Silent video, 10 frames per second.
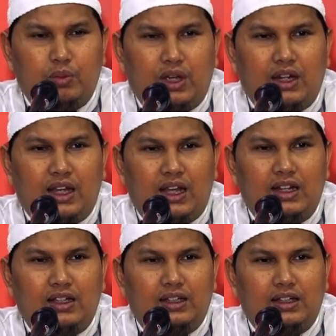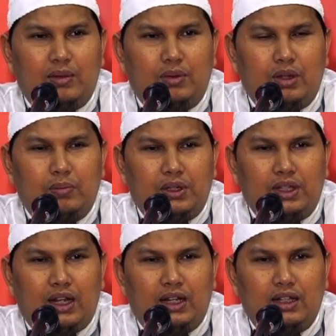Bukankah Anda ketika melakukan
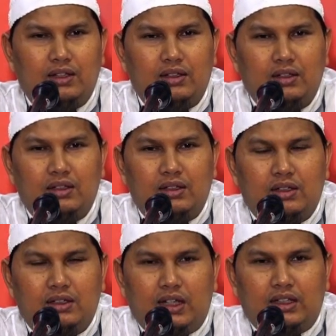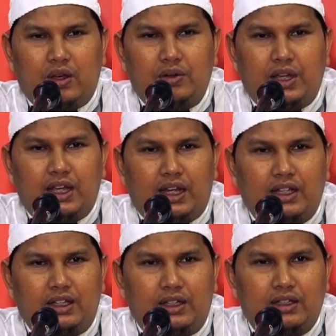perjalanan nggak tahu
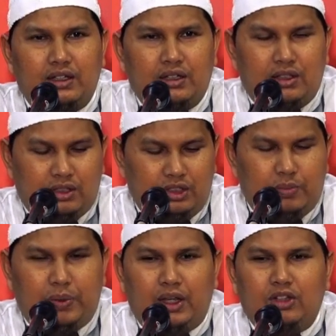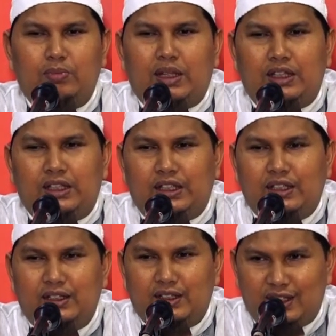daerahnya? GPS
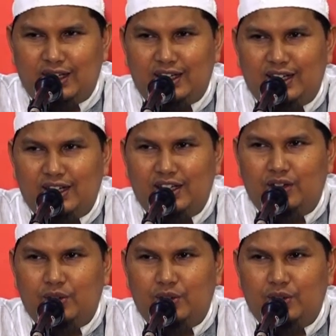mati, ah,